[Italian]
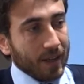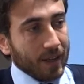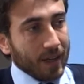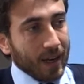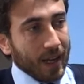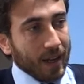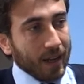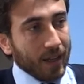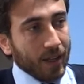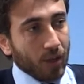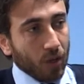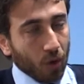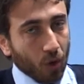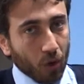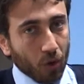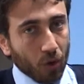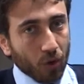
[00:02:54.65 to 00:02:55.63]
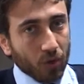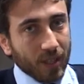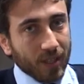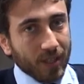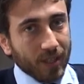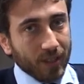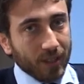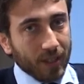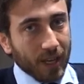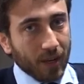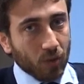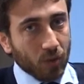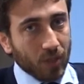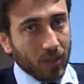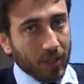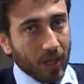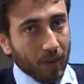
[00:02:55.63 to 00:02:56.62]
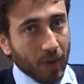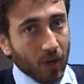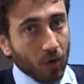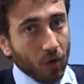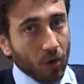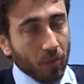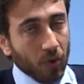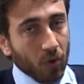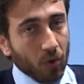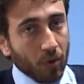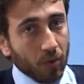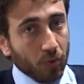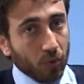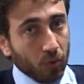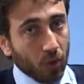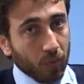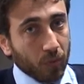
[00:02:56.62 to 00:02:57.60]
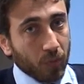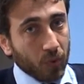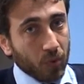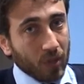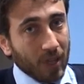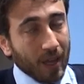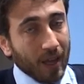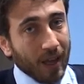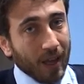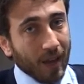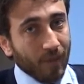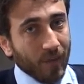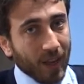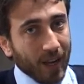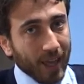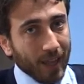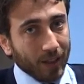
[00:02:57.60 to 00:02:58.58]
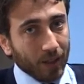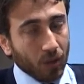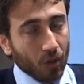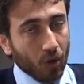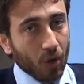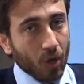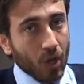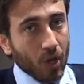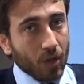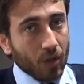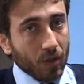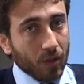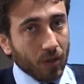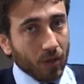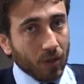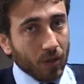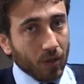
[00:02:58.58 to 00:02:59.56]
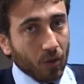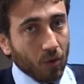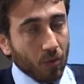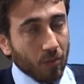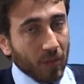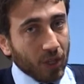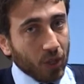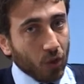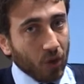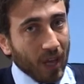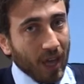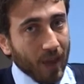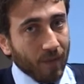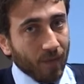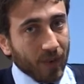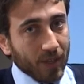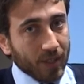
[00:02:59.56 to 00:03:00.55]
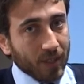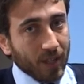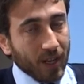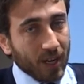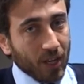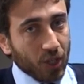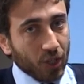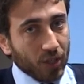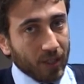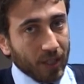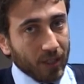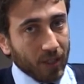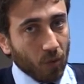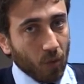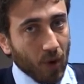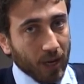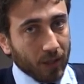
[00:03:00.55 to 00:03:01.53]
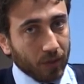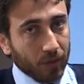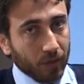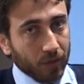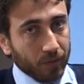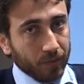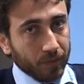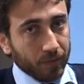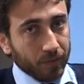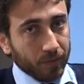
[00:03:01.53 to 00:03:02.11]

la, il crollo dell'intero sistema economico come purtroppo sta avvenendo eh, con maggiore enfasi nella città di Quarto.